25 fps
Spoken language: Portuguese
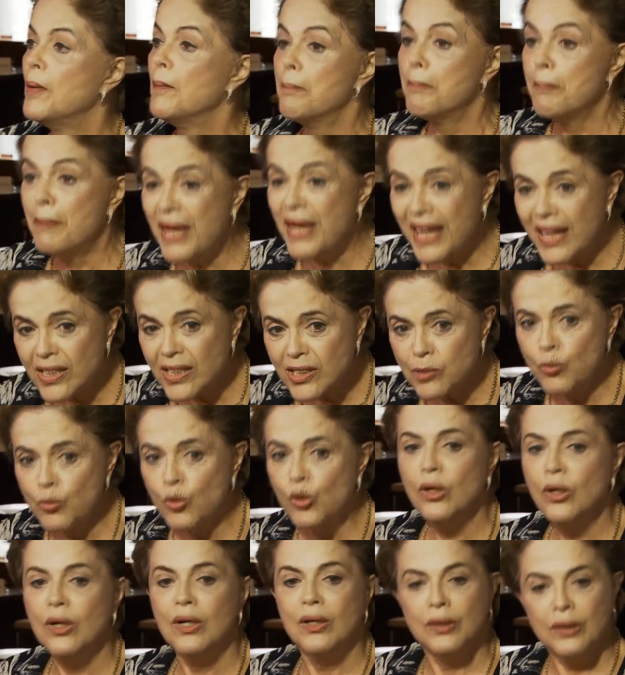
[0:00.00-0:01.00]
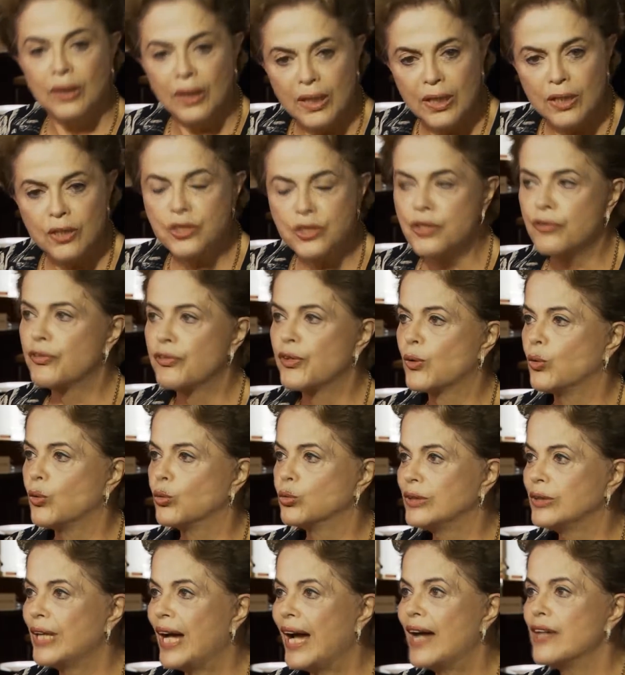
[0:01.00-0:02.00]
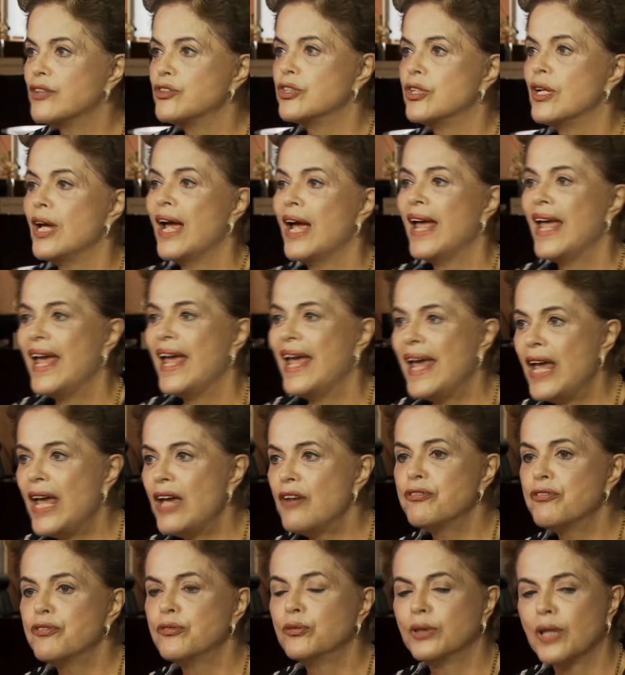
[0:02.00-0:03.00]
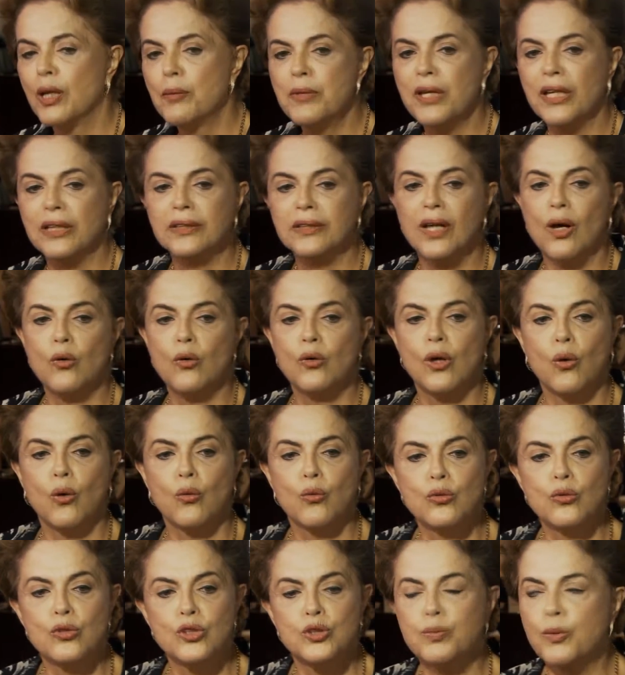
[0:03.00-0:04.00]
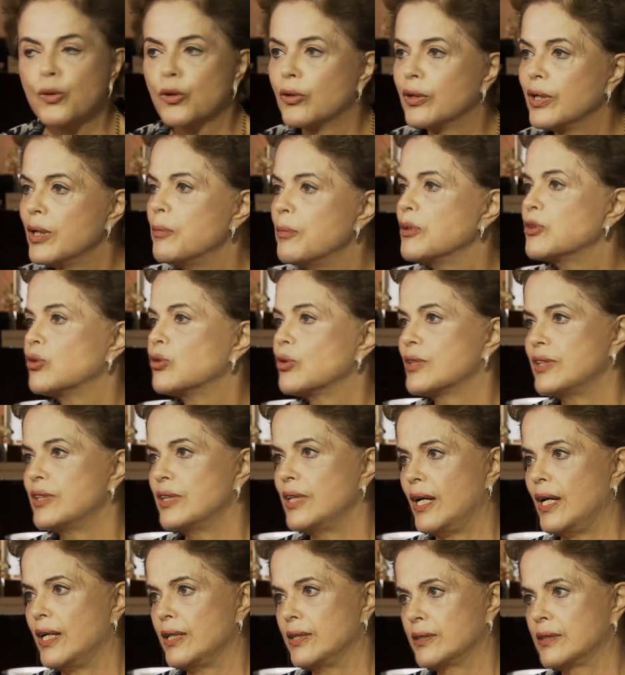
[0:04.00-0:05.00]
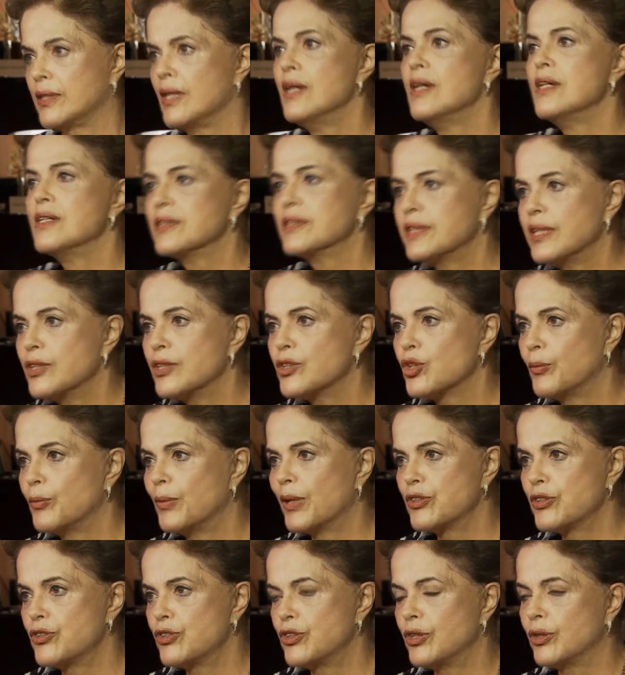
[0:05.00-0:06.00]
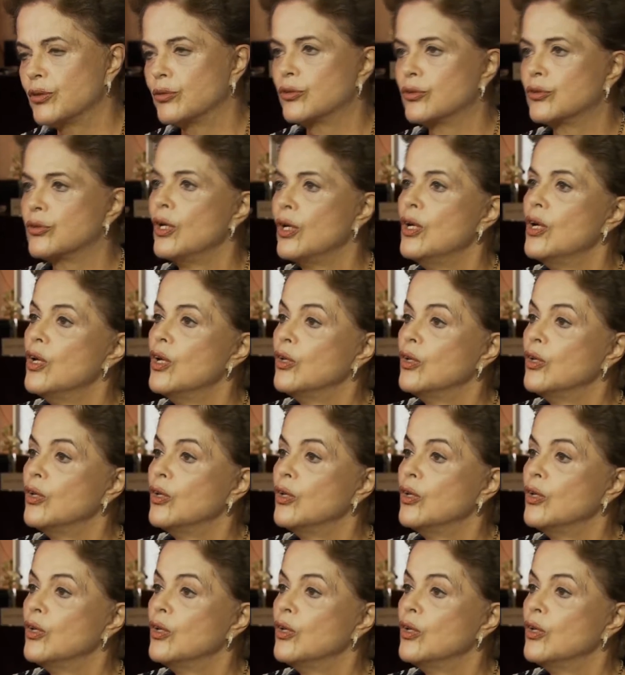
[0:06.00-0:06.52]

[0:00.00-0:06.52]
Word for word: Mesmo em dificuldade, é fundamental que alguns programas sociais sejam mantidos.